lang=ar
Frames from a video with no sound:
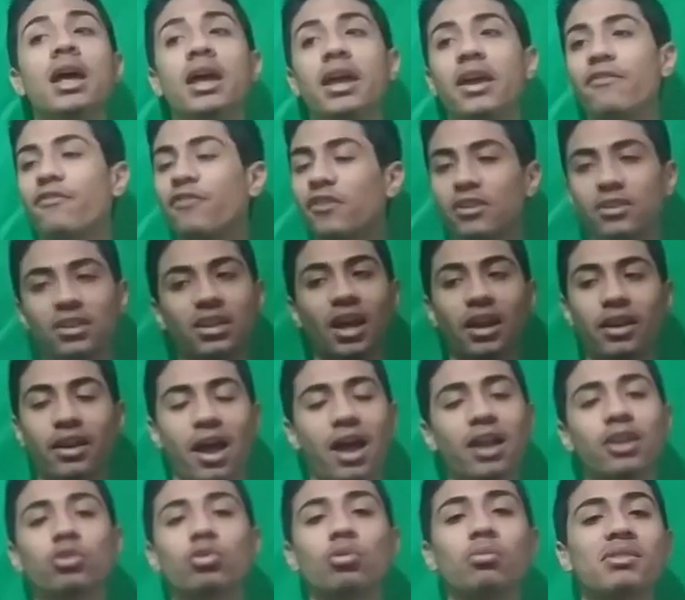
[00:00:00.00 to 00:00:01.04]
افرض كان
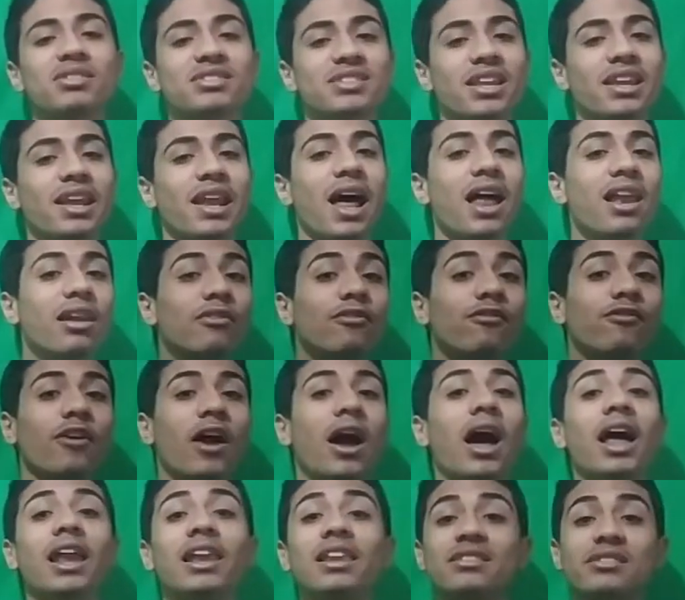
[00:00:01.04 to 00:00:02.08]
عنده مثلا ألف
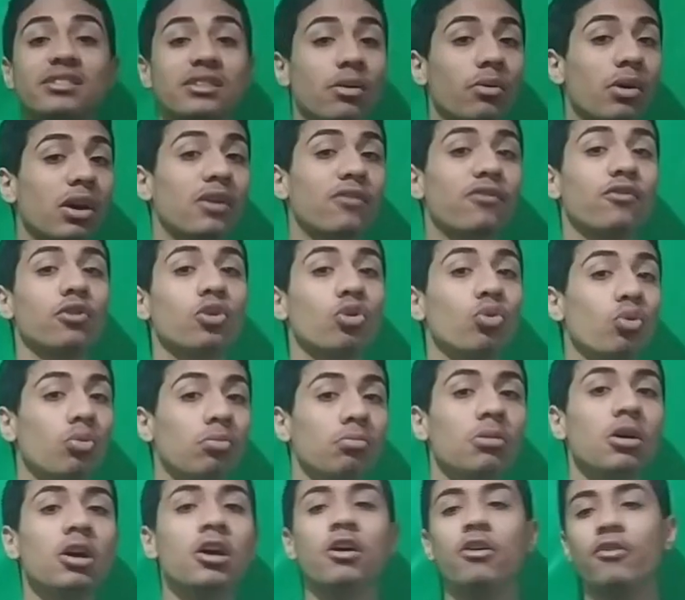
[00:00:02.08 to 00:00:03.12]
حاله زواج في
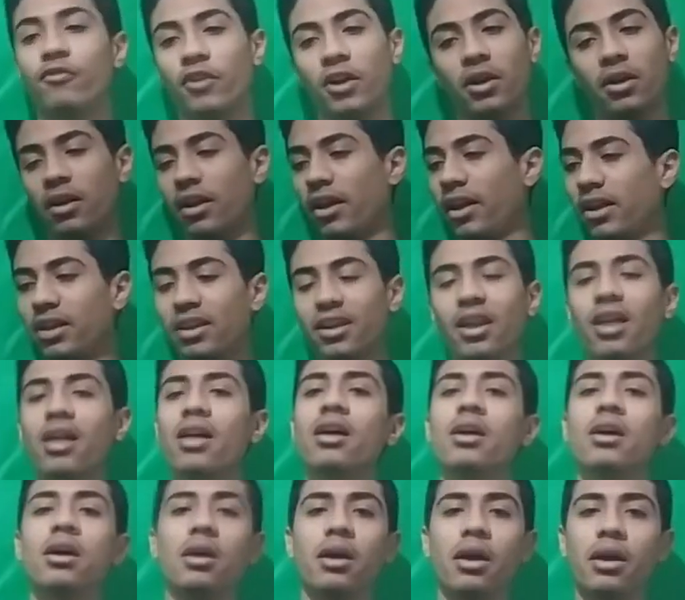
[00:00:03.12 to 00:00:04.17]
يوم فهنا